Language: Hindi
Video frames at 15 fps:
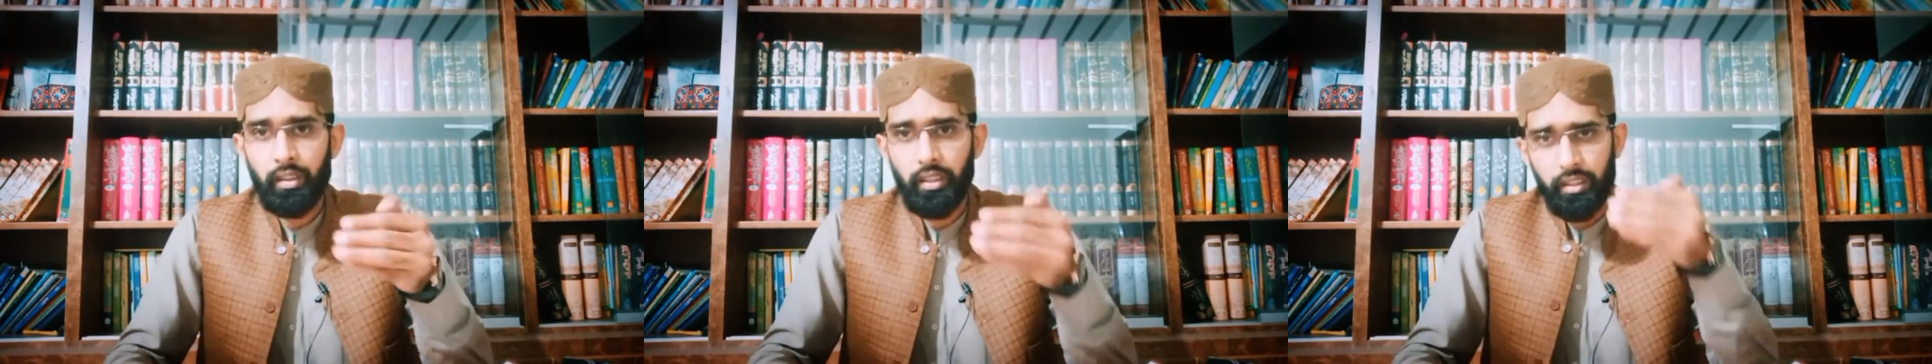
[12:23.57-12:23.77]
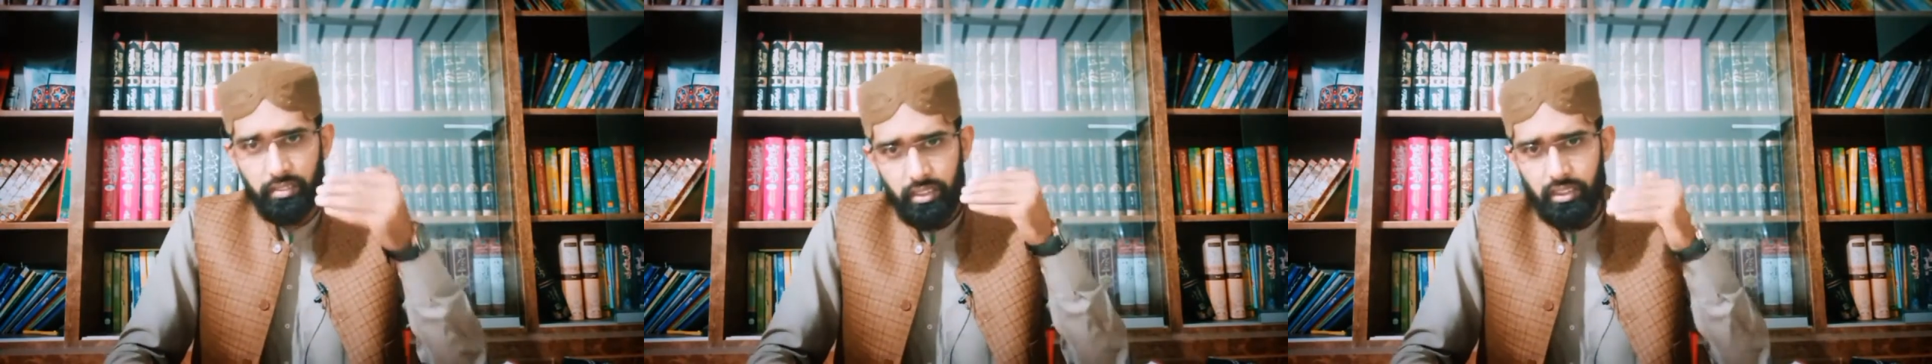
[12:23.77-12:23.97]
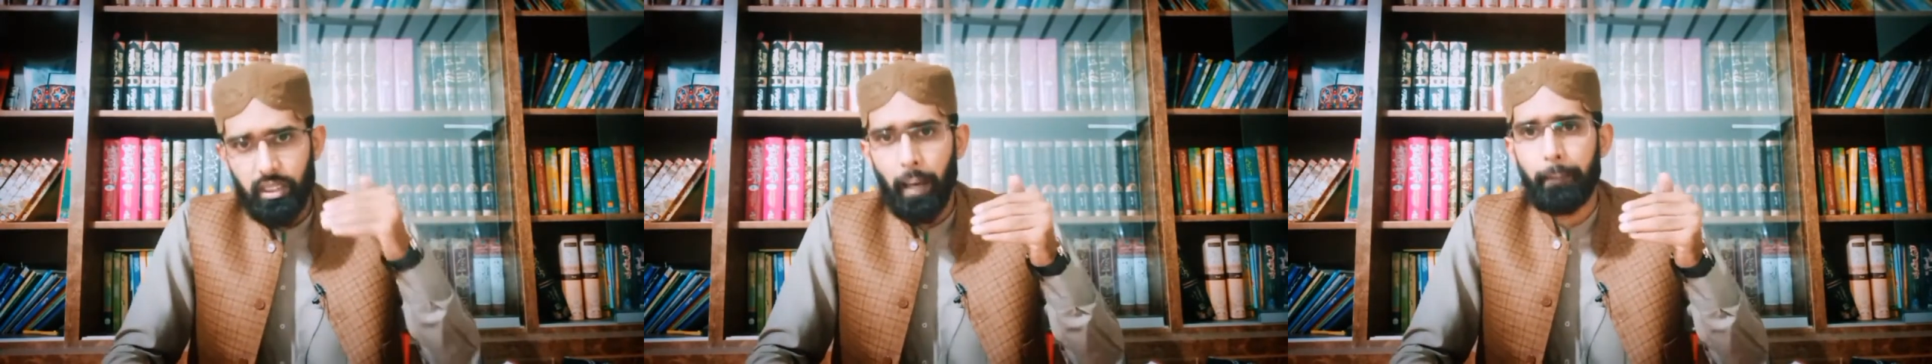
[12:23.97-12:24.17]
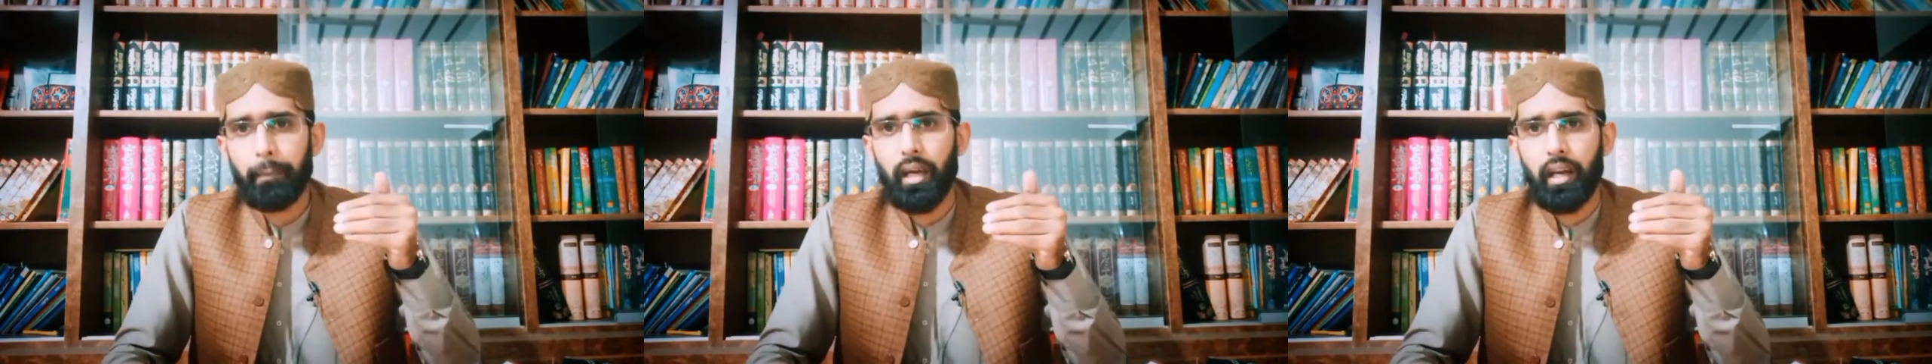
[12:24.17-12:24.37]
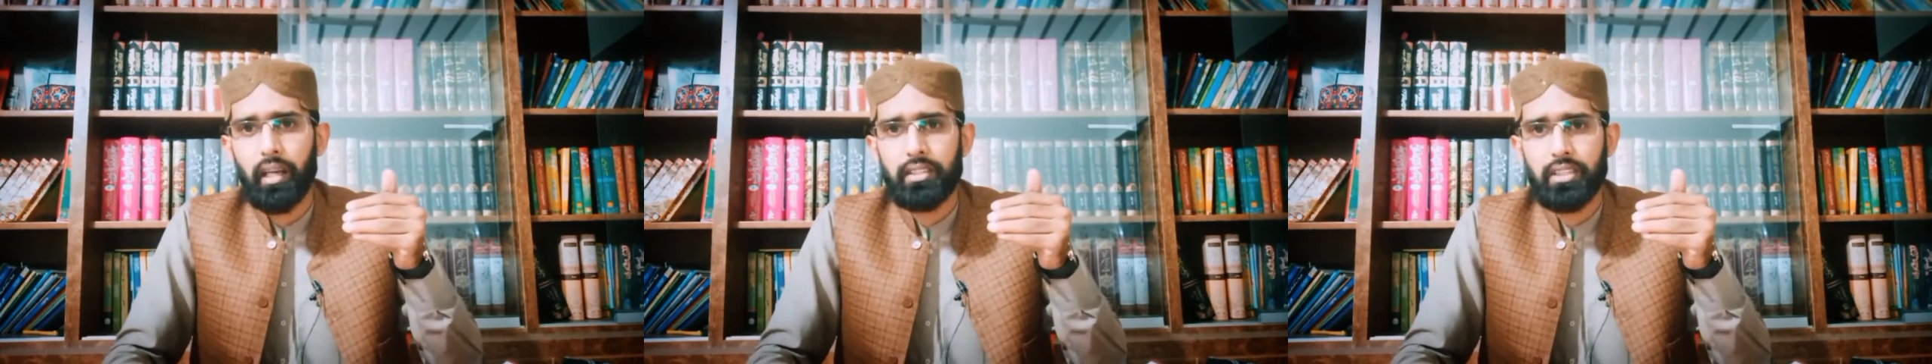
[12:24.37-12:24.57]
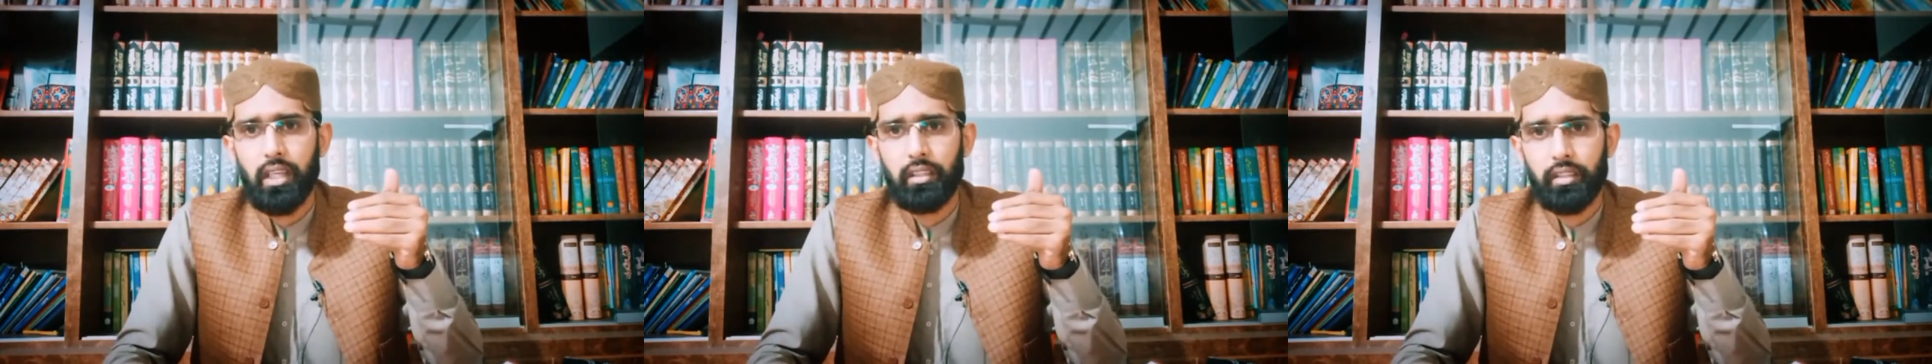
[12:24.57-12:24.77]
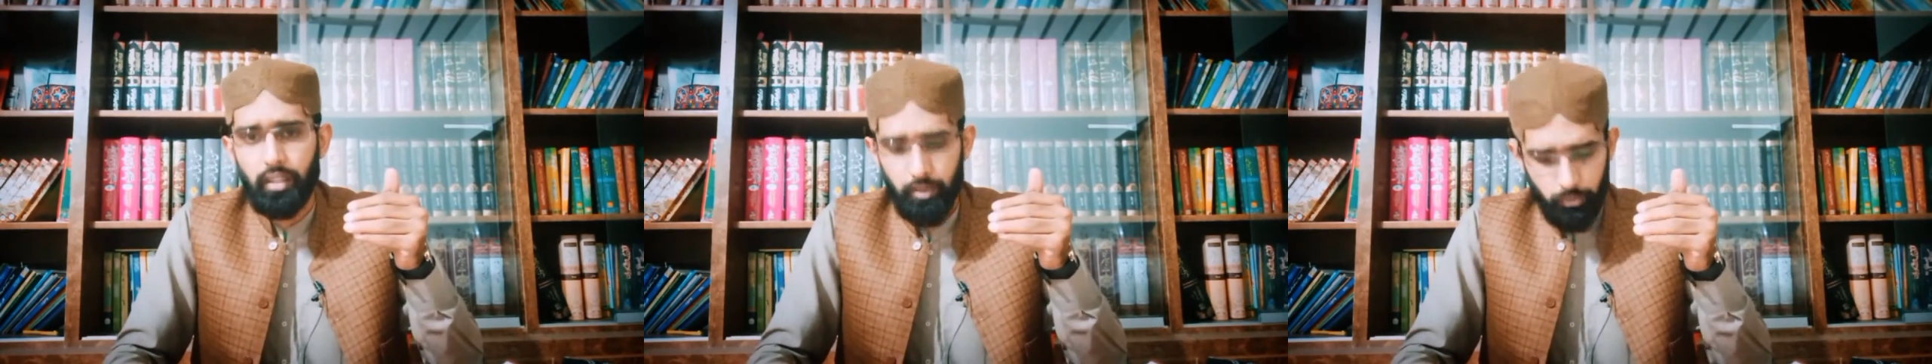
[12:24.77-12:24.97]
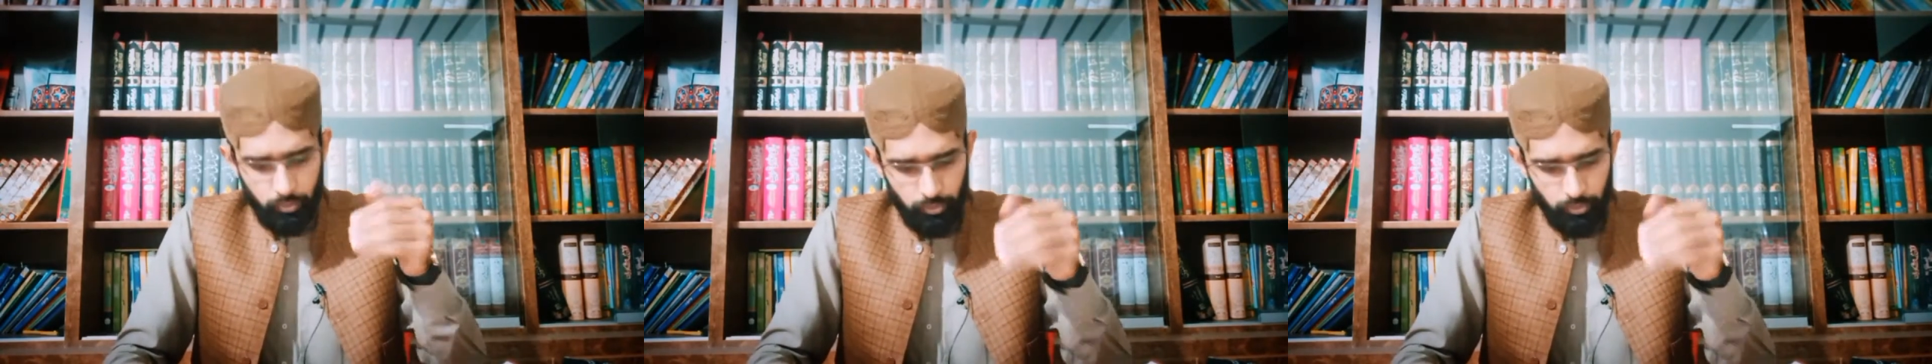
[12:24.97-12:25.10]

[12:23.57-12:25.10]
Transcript: अख्ताम करना चाहता हूं